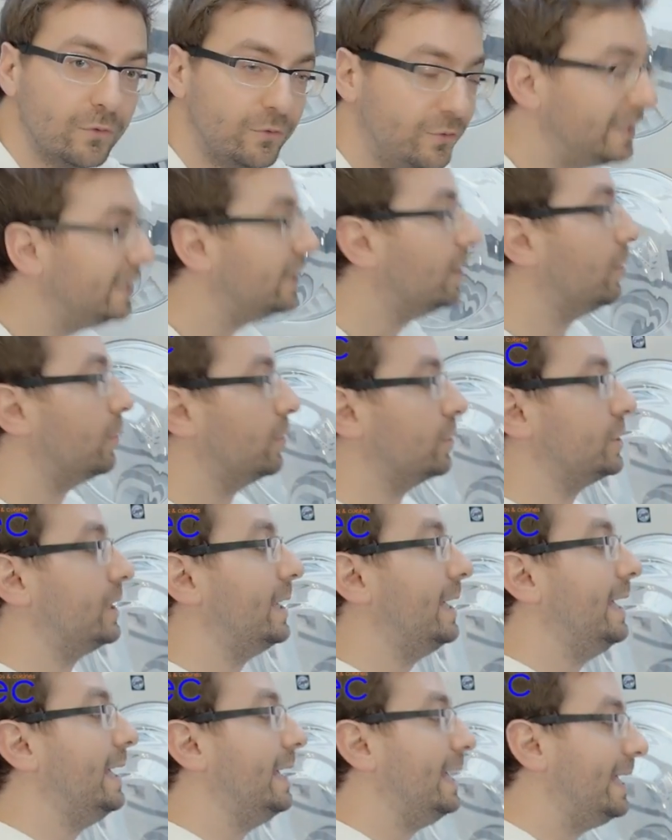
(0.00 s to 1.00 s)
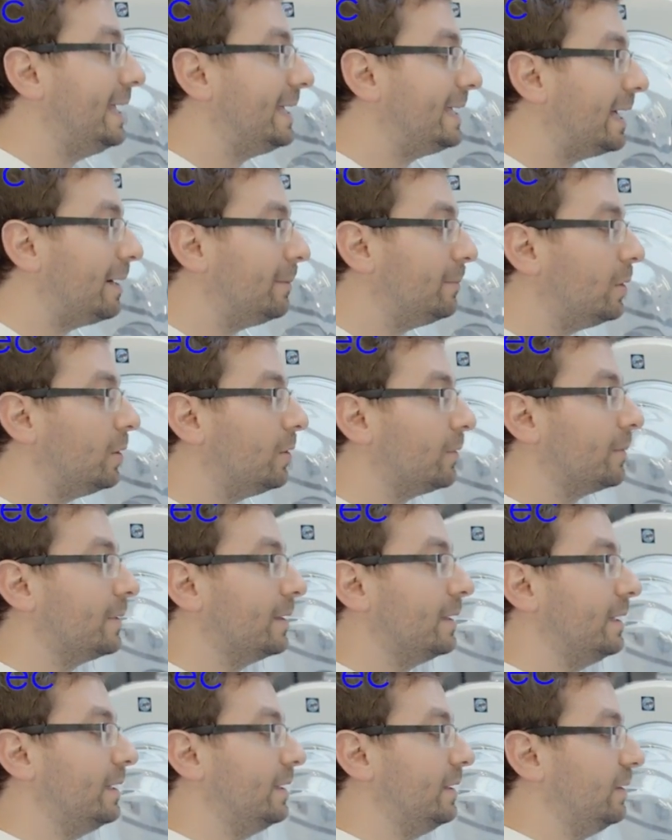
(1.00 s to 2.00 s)
vidange. Également,
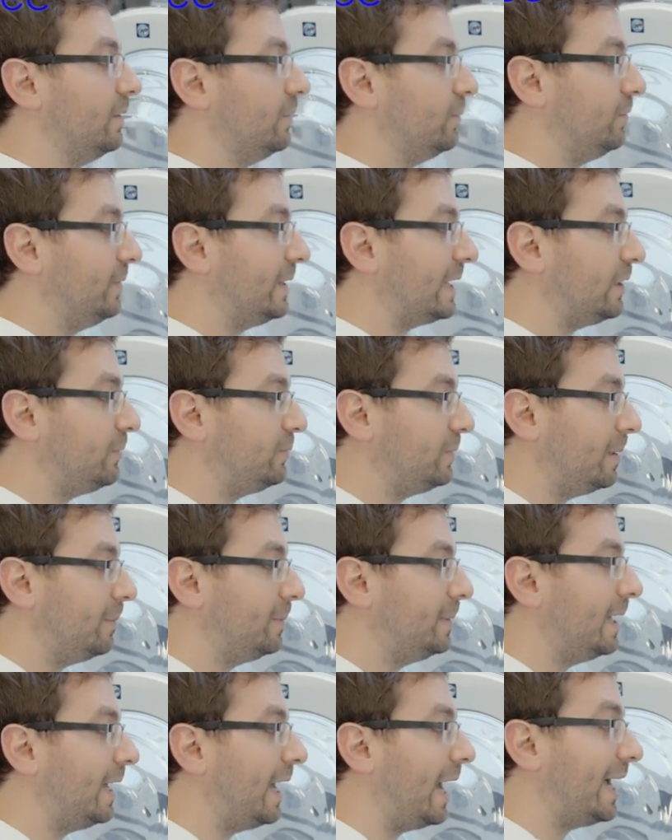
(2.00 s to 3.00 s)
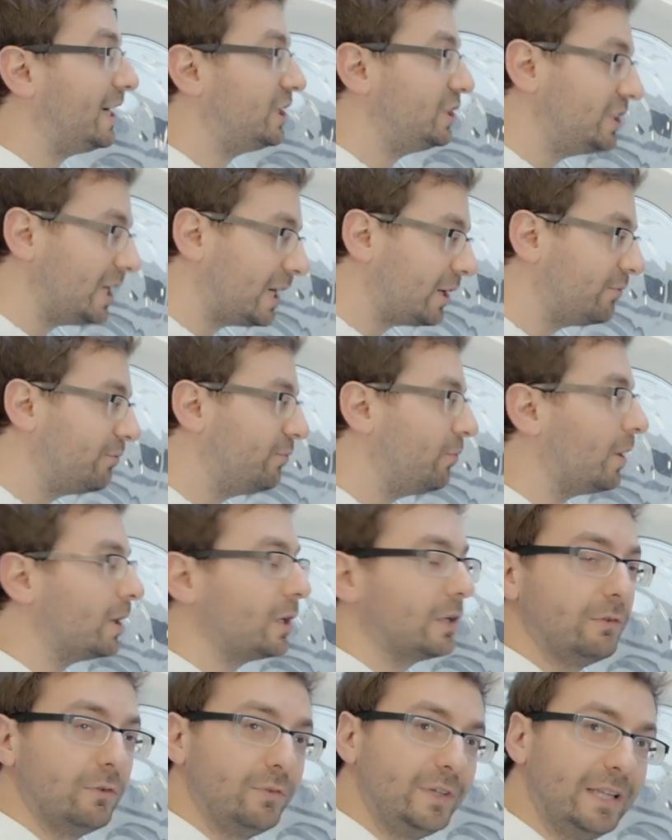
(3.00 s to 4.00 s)
Vérifiez bien à chaque fois
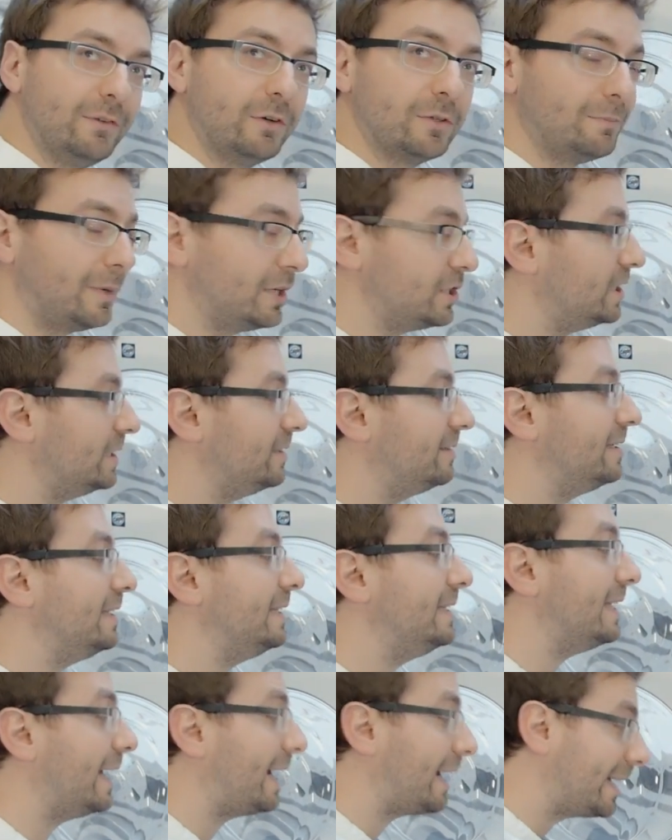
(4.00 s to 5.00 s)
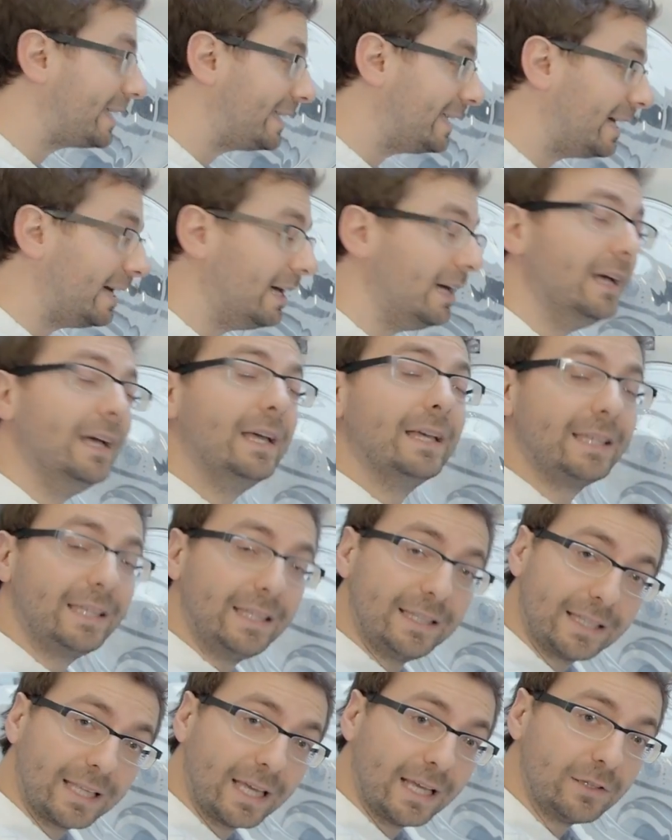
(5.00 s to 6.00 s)
que vous videz votre machine s'il n'y a rien
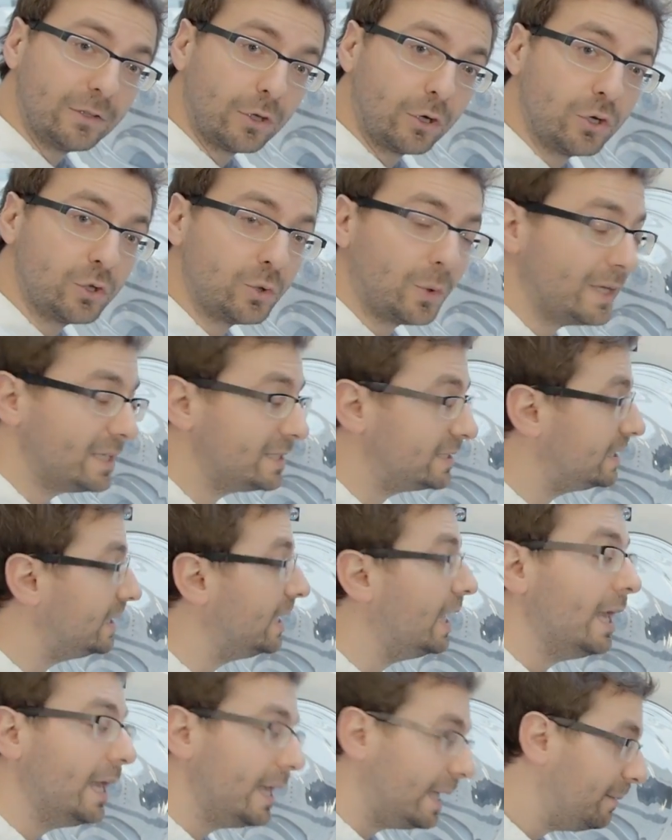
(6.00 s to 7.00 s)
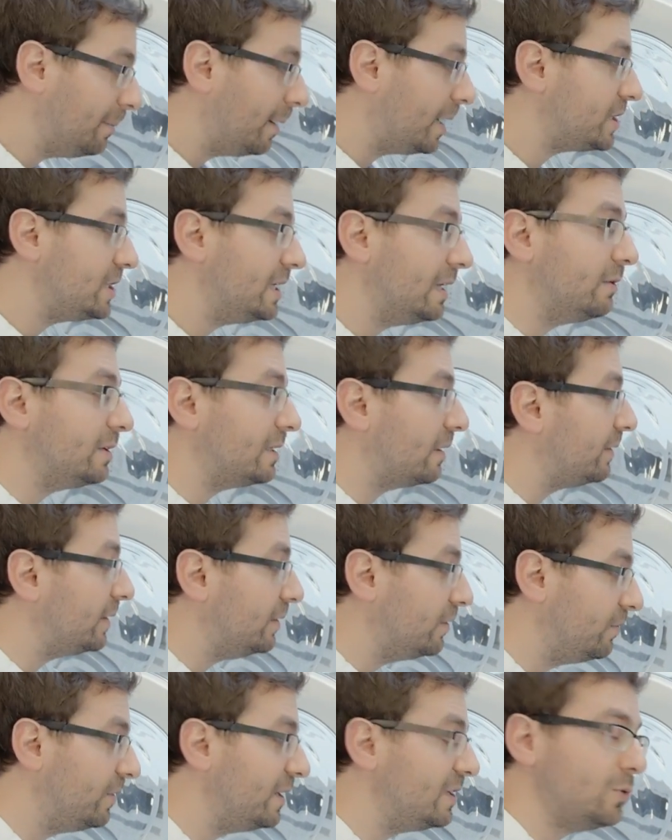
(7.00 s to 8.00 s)
qui traîne dans le joint ici. Imaginez vous avez
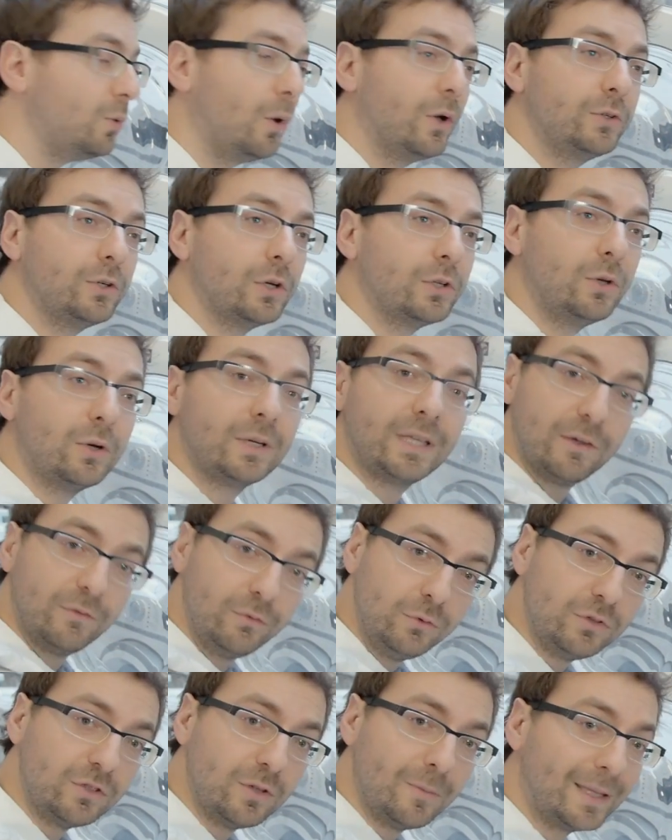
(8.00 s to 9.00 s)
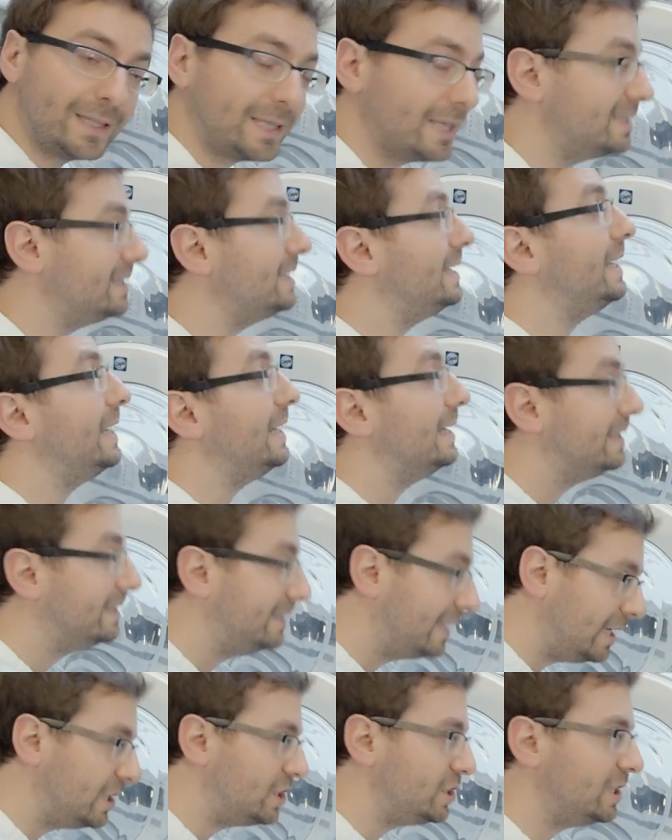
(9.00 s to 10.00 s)
une vis ou un cure-dent qui est venu se mettre ici, il
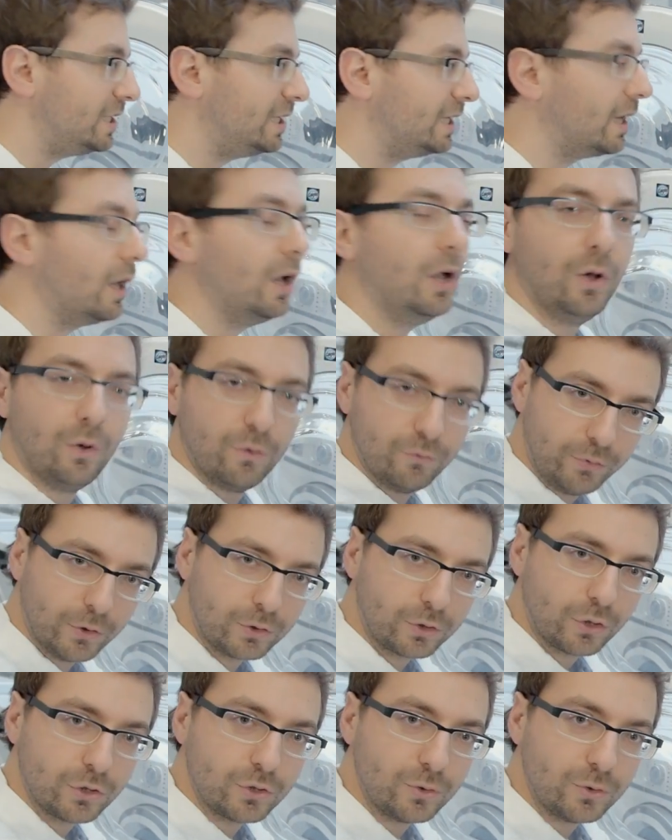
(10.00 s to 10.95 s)
déchire votre